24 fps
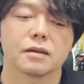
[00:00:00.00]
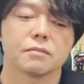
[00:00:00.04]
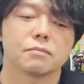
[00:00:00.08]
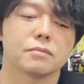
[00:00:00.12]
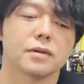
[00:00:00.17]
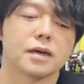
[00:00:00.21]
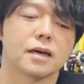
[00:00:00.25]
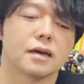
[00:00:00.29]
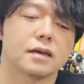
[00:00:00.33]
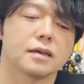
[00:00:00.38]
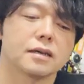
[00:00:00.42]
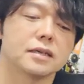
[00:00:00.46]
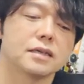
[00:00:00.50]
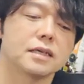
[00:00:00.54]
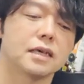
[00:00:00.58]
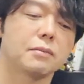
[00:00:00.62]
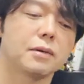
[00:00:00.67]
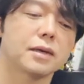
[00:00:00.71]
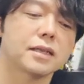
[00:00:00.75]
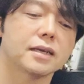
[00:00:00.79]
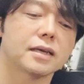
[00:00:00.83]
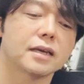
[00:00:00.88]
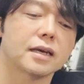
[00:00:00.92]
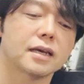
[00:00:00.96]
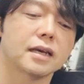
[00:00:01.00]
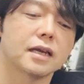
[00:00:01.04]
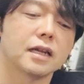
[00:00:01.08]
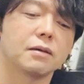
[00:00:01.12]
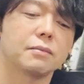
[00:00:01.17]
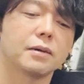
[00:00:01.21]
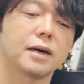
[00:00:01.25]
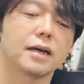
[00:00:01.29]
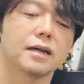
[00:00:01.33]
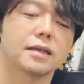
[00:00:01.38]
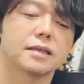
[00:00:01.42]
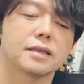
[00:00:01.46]
まあ山高け
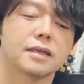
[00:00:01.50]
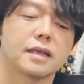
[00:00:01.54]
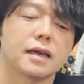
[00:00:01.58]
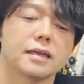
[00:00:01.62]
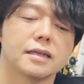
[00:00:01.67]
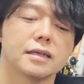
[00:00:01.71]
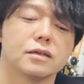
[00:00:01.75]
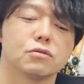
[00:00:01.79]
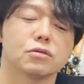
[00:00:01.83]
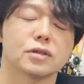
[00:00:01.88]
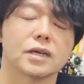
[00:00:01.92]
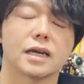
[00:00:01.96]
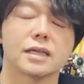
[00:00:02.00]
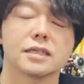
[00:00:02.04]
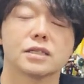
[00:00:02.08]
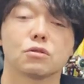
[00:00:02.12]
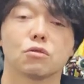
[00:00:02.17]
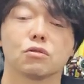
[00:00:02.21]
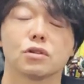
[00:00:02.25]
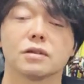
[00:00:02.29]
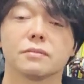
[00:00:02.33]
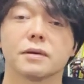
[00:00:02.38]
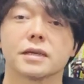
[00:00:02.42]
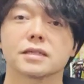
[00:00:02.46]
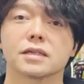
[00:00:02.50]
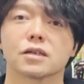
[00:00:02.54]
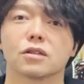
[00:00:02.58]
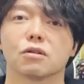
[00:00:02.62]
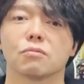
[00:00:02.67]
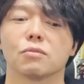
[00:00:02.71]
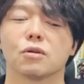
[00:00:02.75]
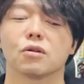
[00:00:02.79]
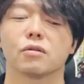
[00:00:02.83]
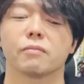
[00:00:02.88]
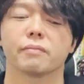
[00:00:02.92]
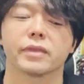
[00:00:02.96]
れば谷深しと言いますけ
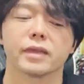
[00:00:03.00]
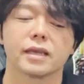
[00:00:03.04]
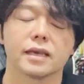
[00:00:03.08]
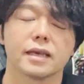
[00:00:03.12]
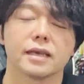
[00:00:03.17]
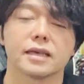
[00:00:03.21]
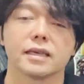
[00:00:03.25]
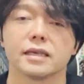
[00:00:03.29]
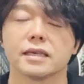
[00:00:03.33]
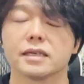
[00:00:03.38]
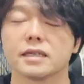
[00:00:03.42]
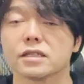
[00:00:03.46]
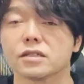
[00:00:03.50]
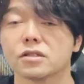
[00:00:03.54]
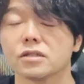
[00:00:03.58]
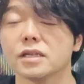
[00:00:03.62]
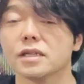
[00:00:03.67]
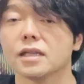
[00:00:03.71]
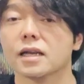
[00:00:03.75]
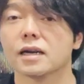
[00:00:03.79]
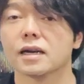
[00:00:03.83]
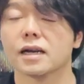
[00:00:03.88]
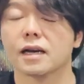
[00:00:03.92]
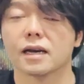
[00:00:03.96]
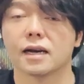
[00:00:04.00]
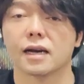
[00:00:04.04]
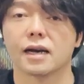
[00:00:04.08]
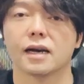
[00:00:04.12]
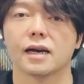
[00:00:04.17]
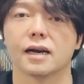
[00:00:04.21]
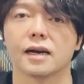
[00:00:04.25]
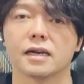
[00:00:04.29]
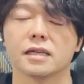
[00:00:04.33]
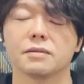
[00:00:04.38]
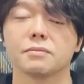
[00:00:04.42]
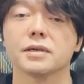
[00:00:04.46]
ども行き過ぎた感
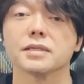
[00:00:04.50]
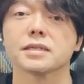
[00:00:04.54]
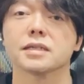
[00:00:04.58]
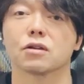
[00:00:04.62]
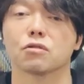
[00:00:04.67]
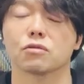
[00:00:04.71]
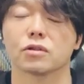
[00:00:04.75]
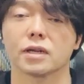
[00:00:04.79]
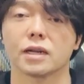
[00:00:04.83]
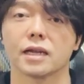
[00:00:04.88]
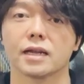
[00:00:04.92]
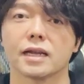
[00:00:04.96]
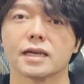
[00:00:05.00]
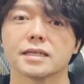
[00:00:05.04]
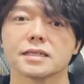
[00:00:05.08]
がありましたのでねナ